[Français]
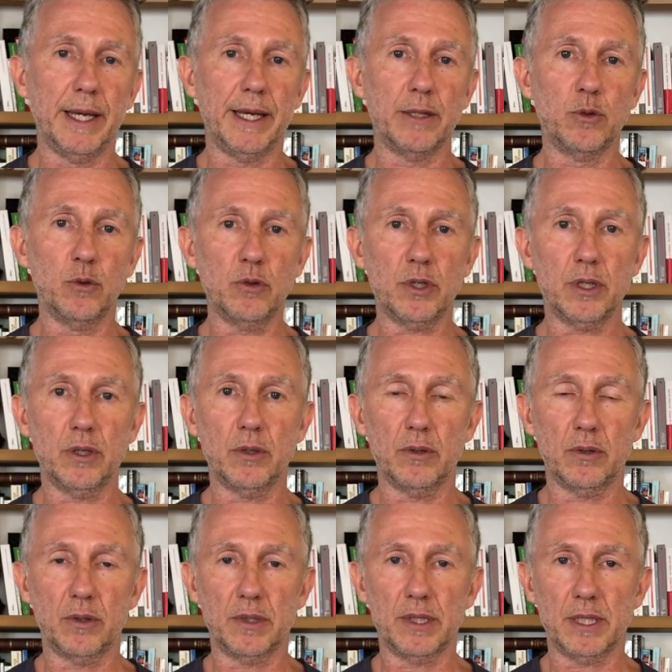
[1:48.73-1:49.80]
et donc
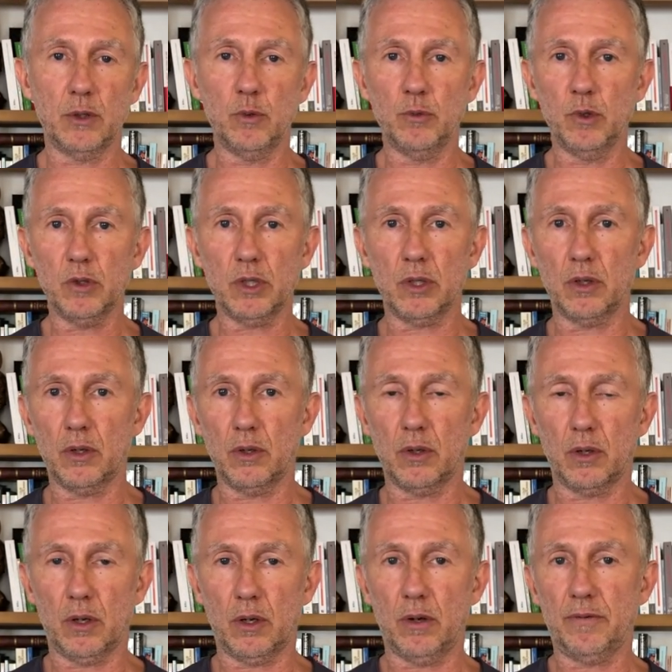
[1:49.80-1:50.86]
euh, ça nous montre
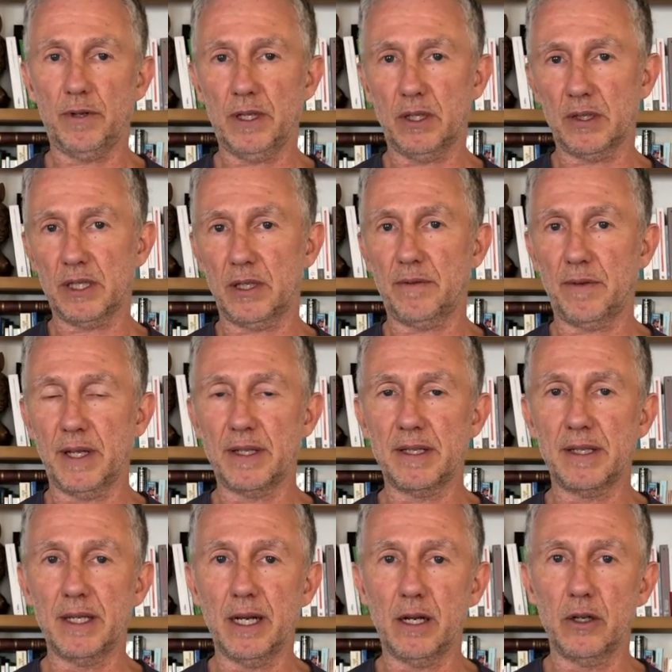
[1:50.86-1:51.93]
en fait en cette fin de
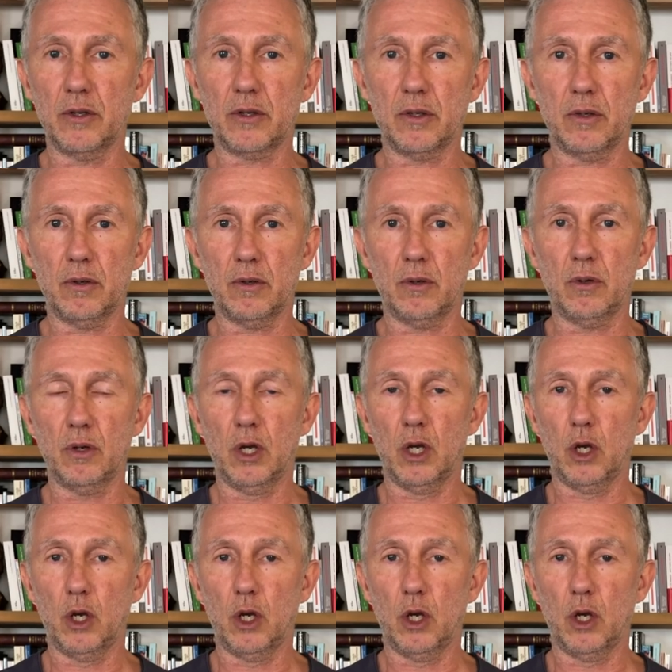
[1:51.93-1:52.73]
cycle que